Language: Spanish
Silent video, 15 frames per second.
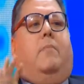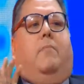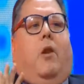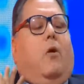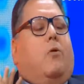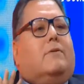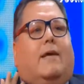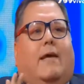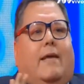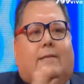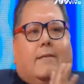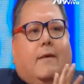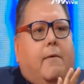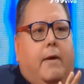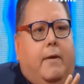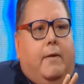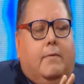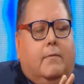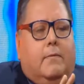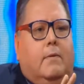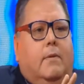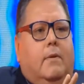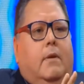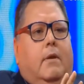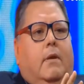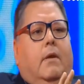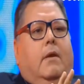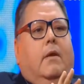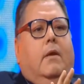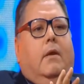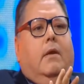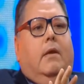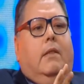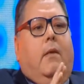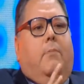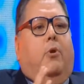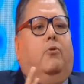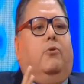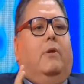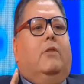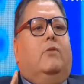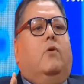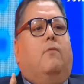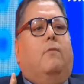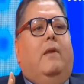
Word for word: pero la cosa es que ya estaba ahí. Y de pronto eran dos